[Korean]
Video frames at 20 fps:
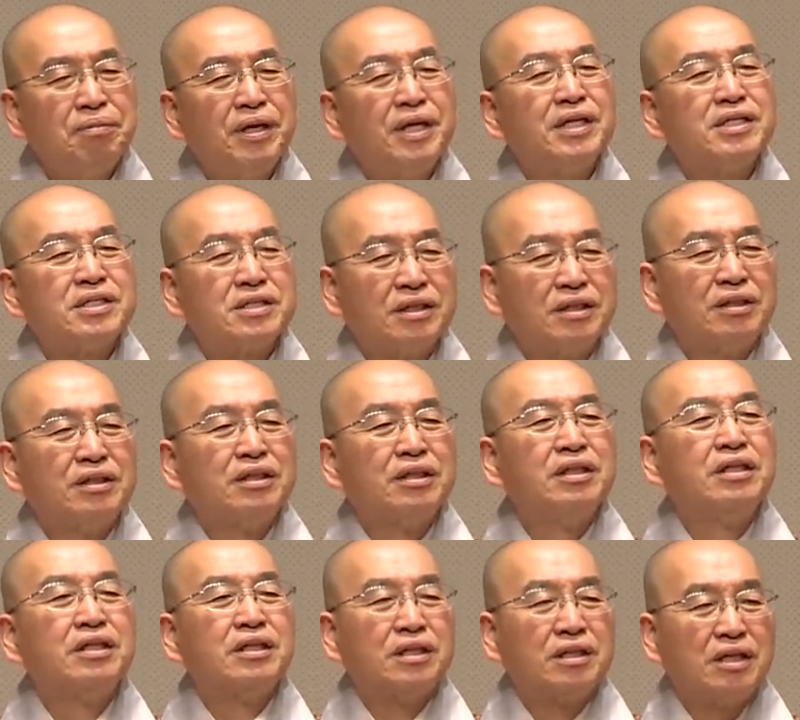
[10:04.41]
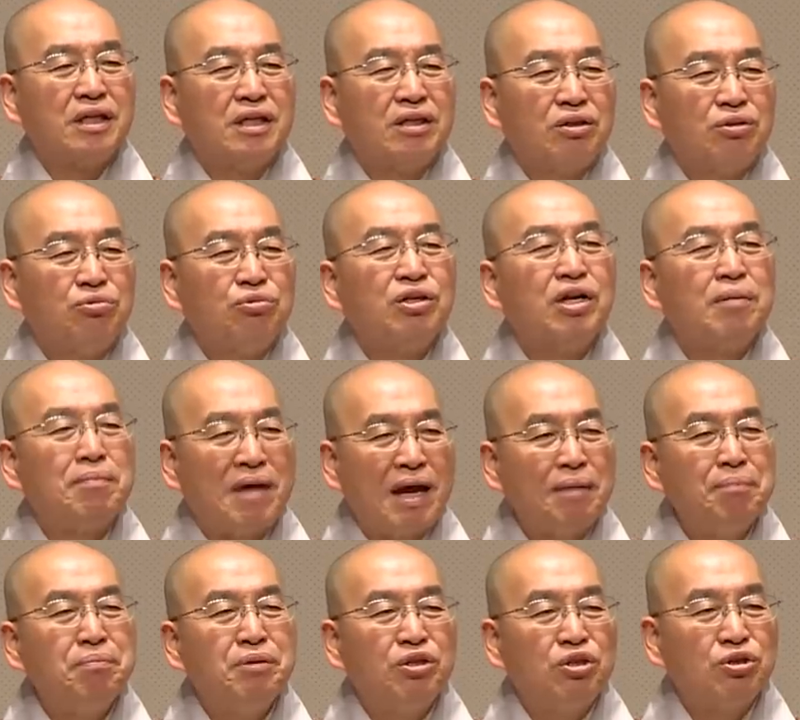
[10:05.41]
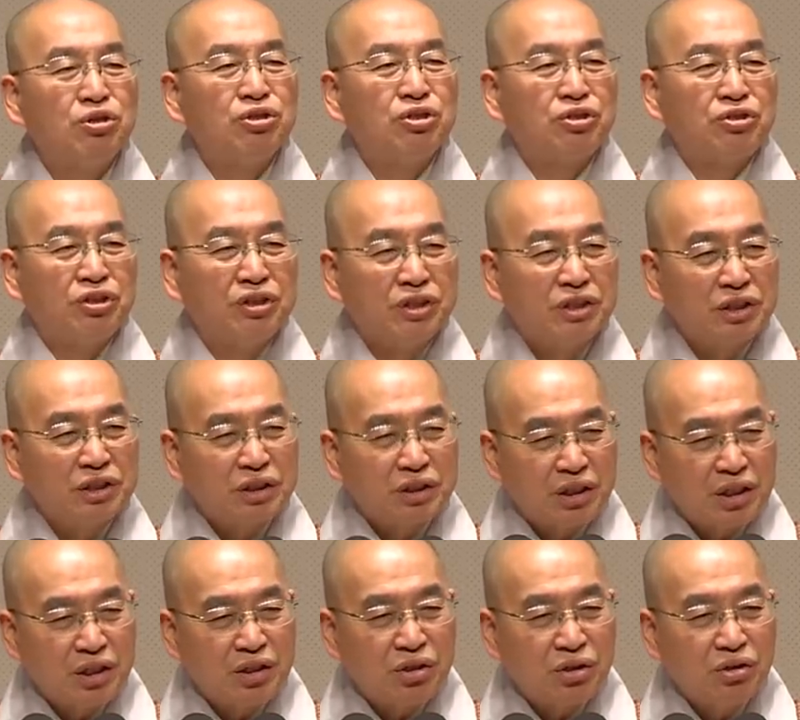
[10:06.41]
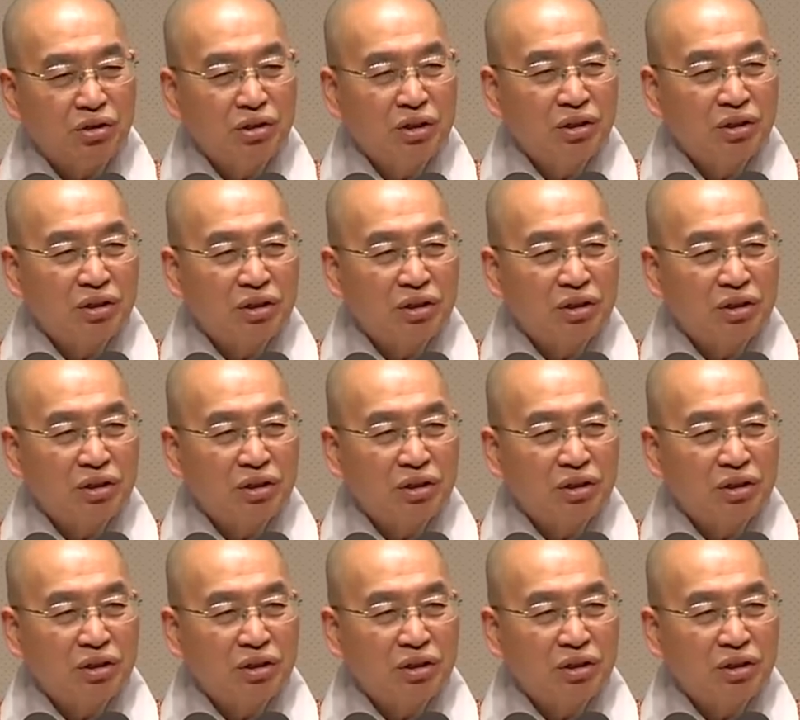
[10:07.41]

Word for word: 비해서 너는 그래도 우리가 많이 삐뚤어졌고 너는 그래도